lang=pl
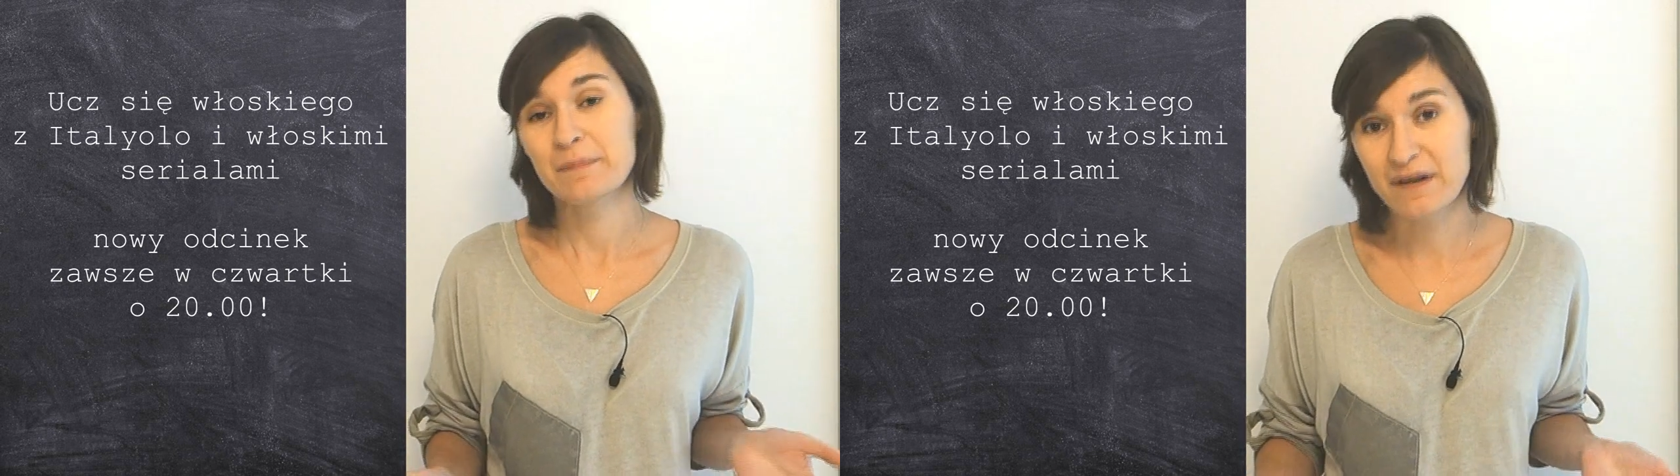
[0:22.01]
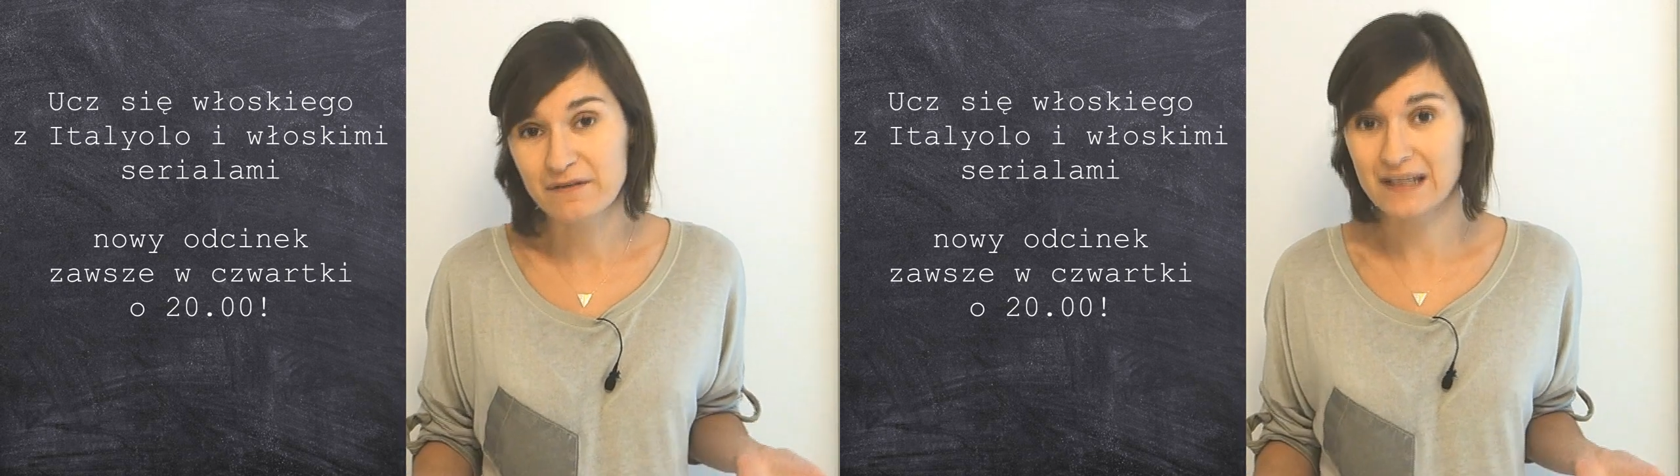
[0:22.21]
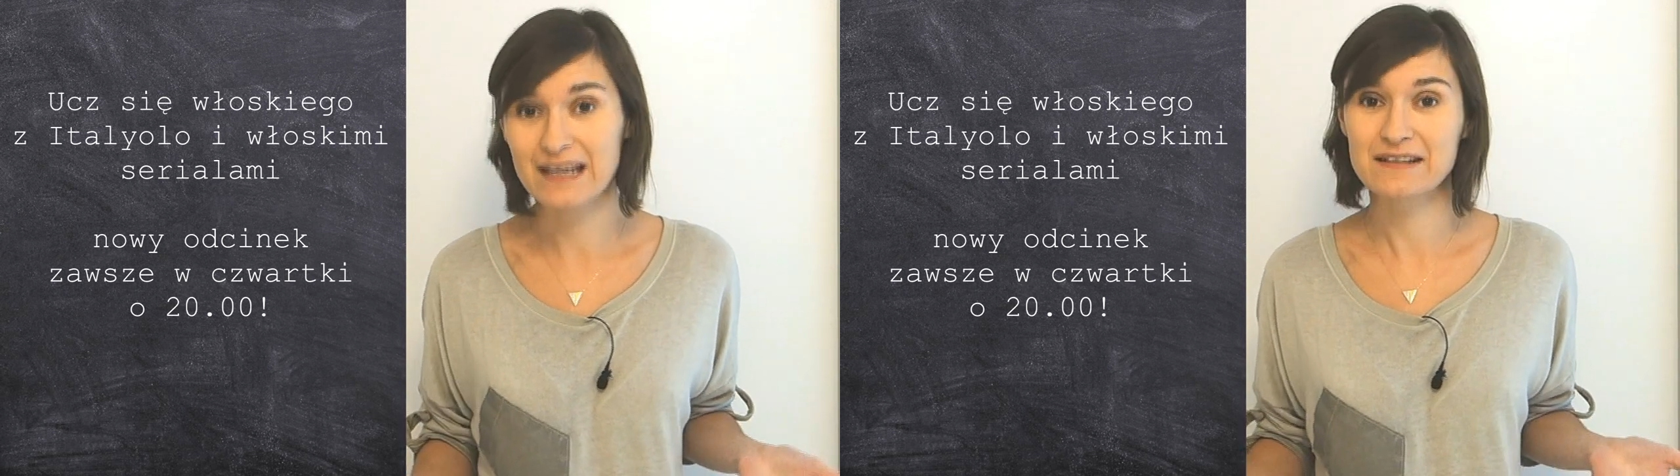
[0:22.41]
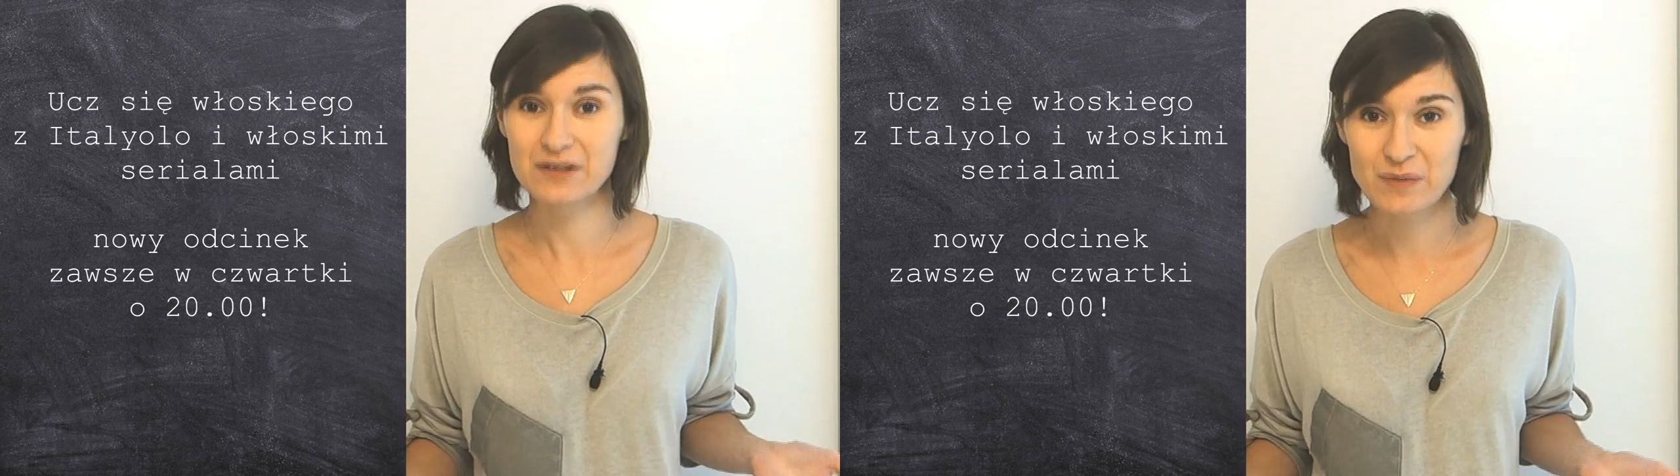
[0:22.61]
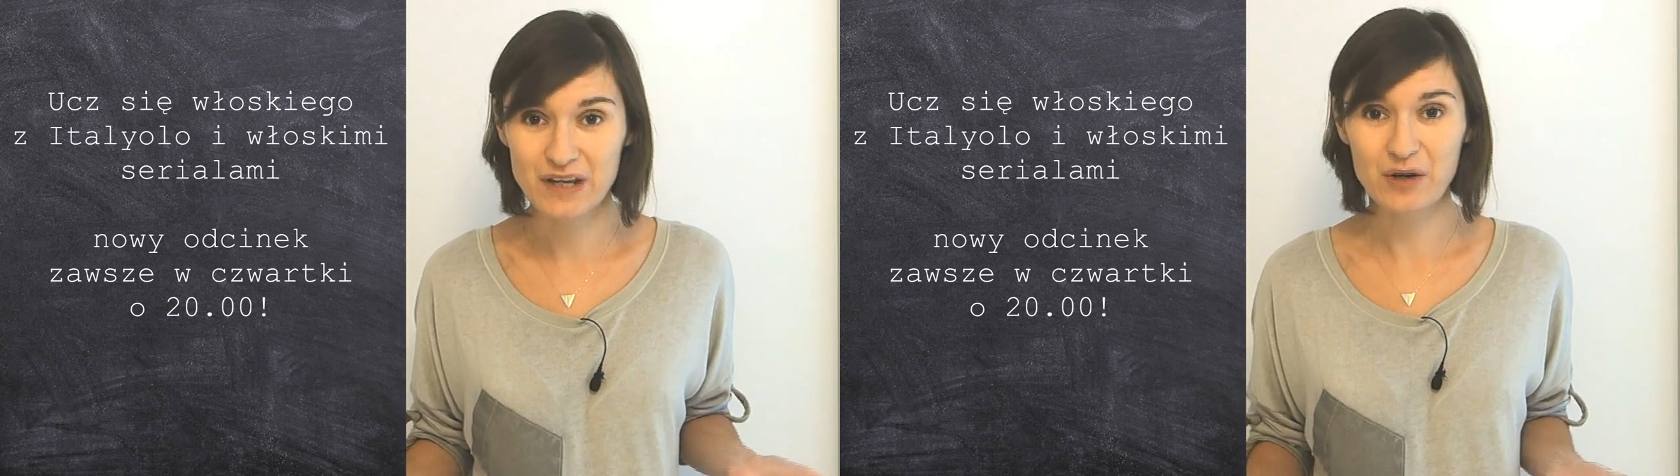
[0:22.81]
pewnie
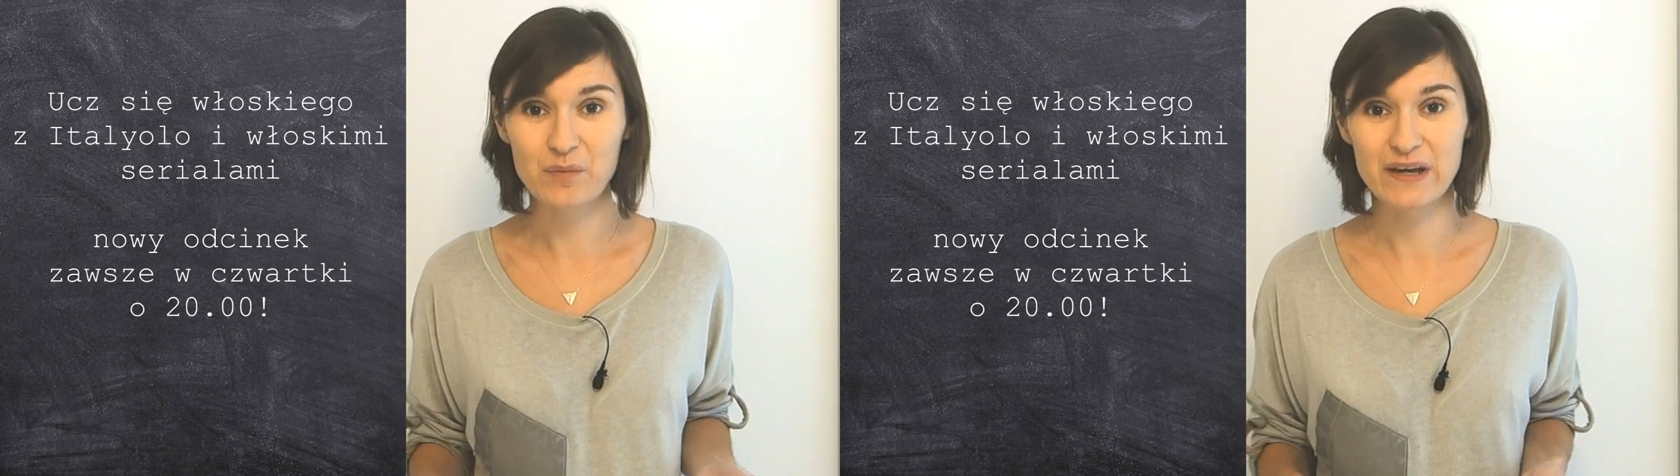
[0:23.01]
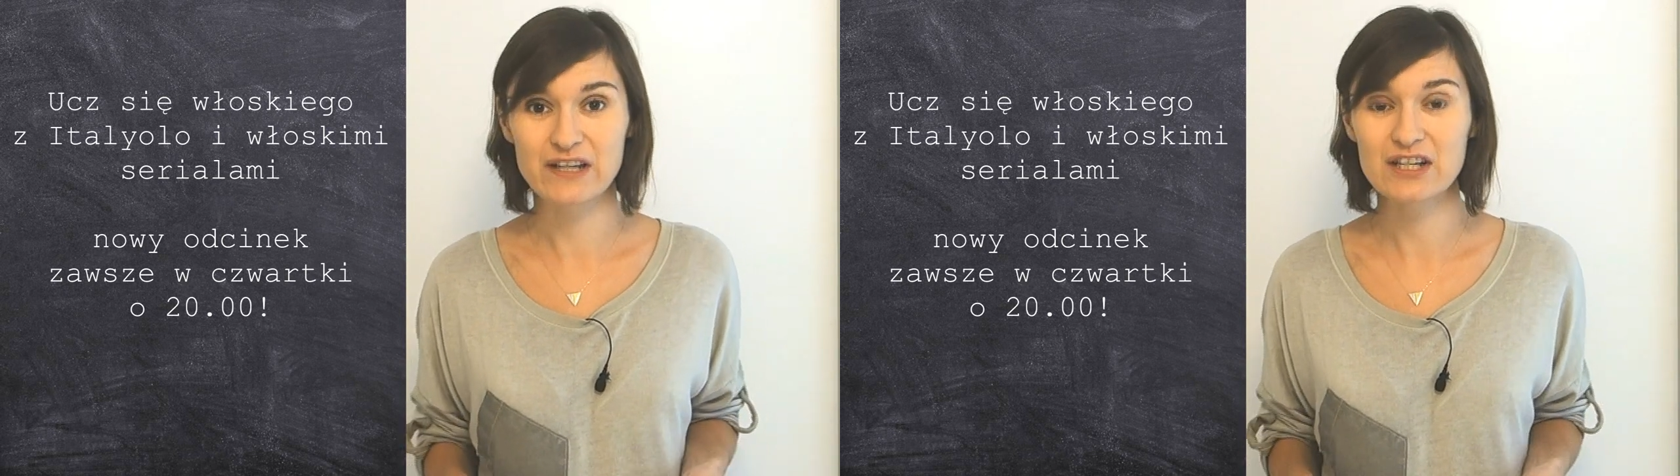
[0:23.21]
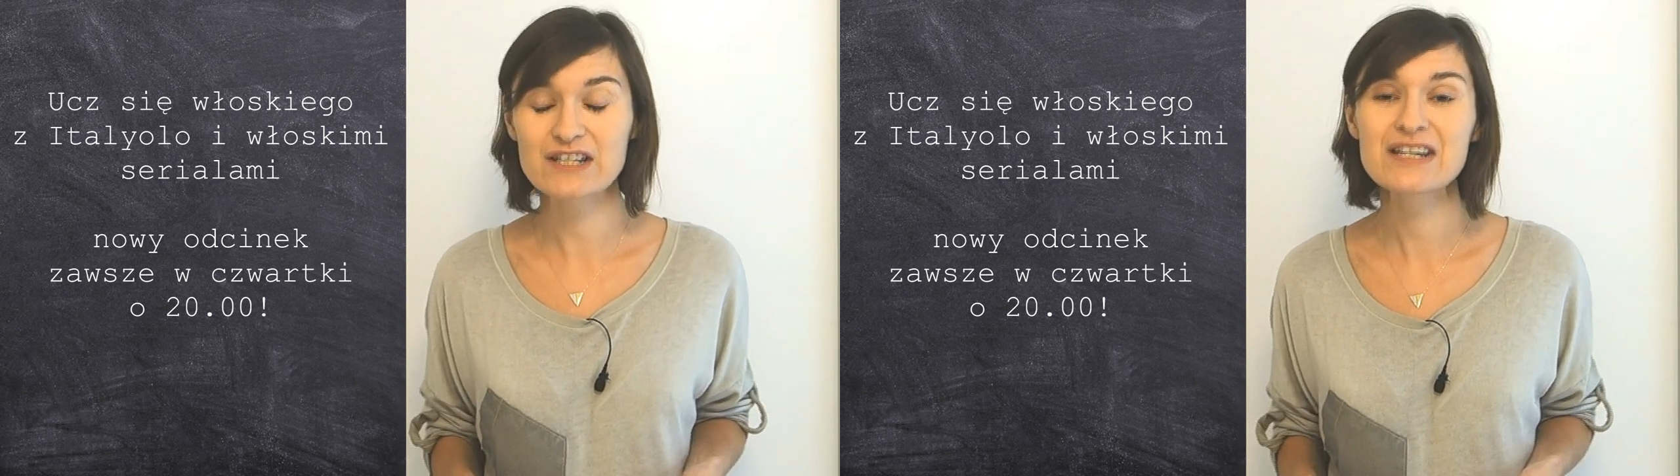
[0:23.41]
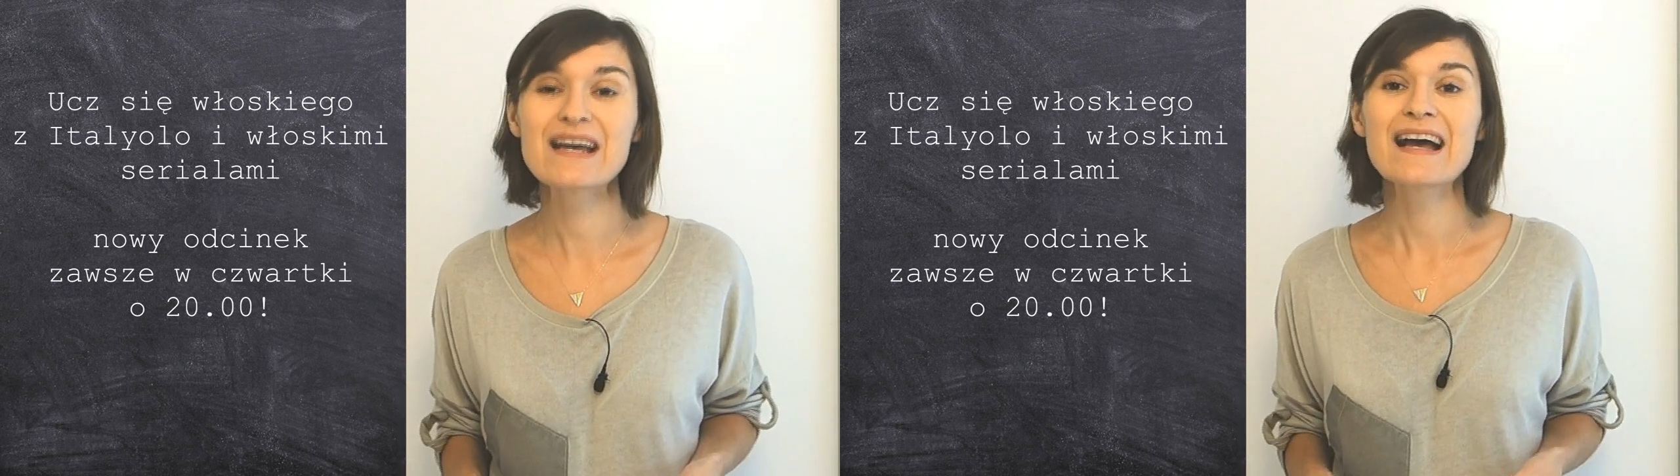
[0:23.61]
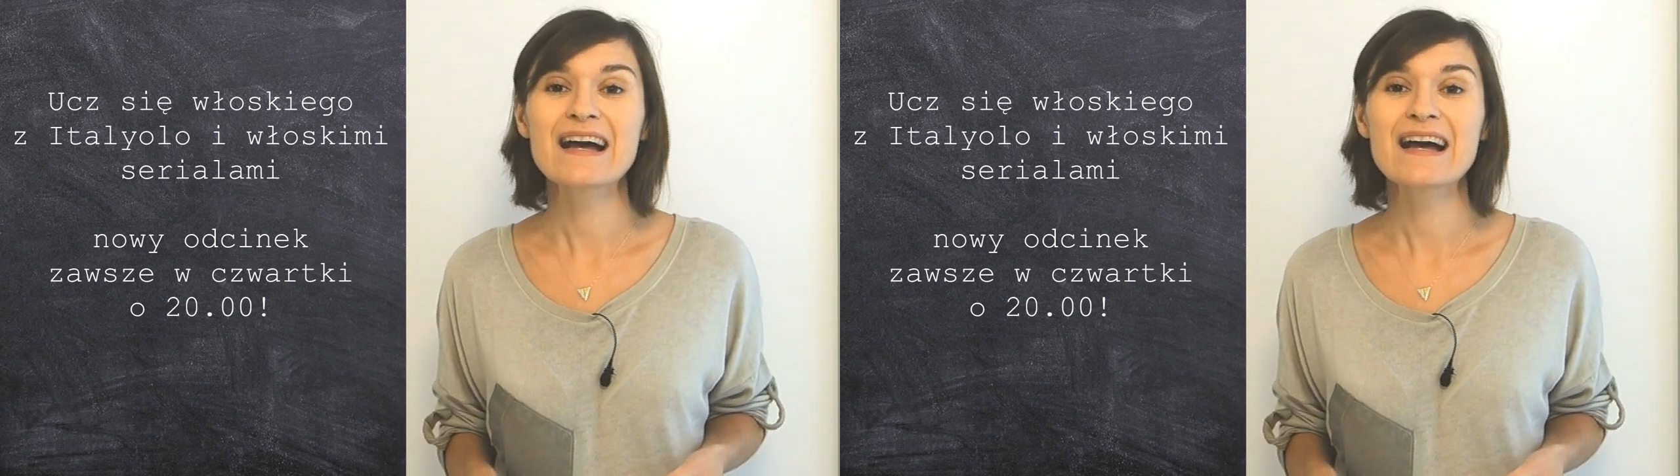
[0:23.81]
sobie je obejrzeć.